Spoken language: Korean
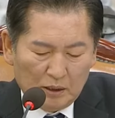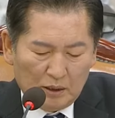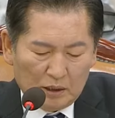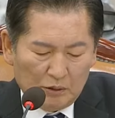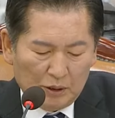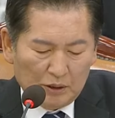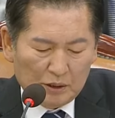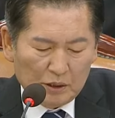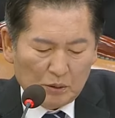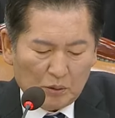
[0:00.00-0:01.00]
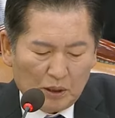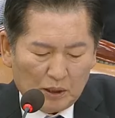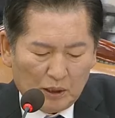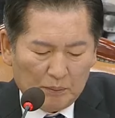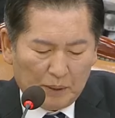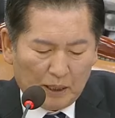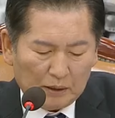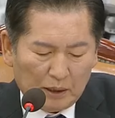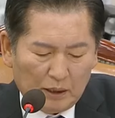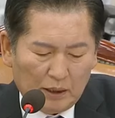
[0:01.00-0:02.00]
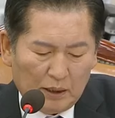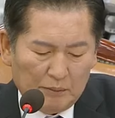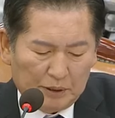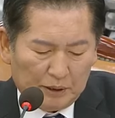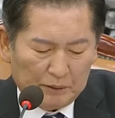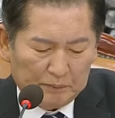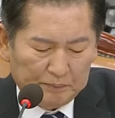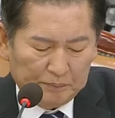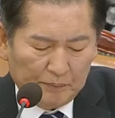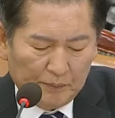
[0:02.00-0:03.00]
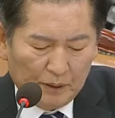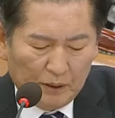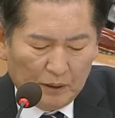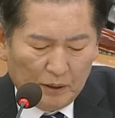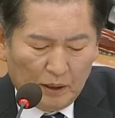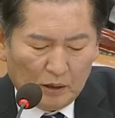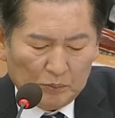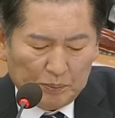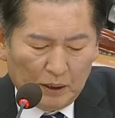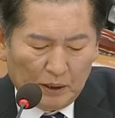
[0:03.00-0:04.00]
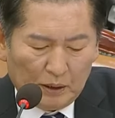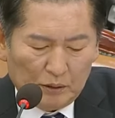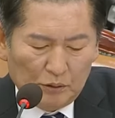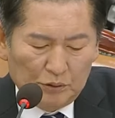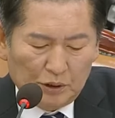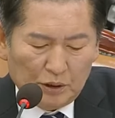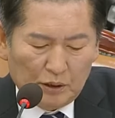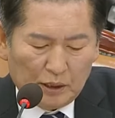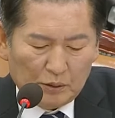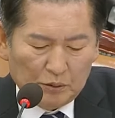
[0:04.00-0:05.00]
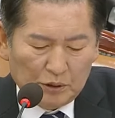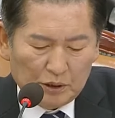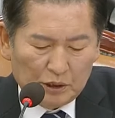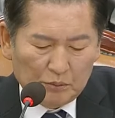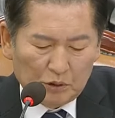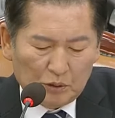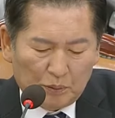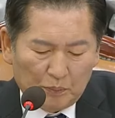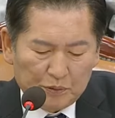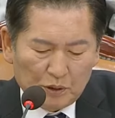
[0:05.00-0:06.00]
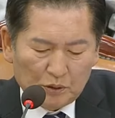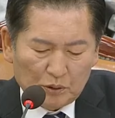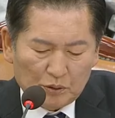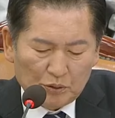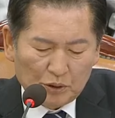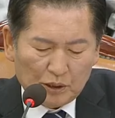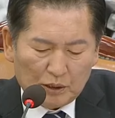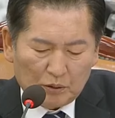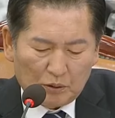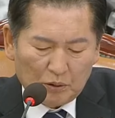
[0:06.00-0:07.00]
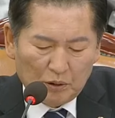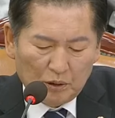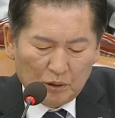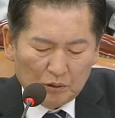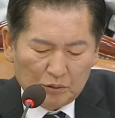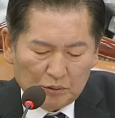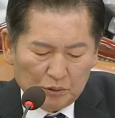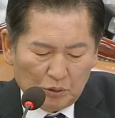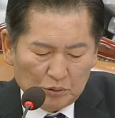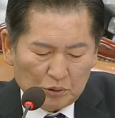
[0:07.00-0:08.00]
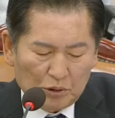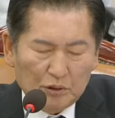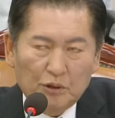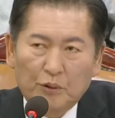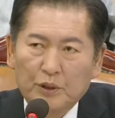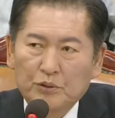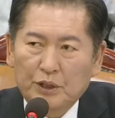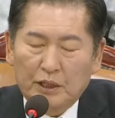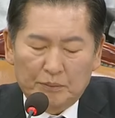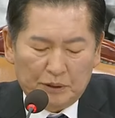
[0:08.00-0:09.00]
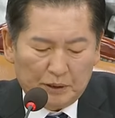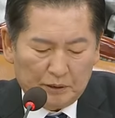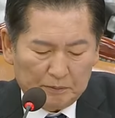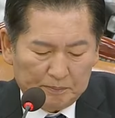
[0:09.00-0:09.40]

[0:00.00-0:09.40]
이 지위를 신속하게 박탈해야 합니다. 하루빨리 윤석열 대통령의 직무를 법적으로 중지하고 국군 통수권을 회수해야 합니다.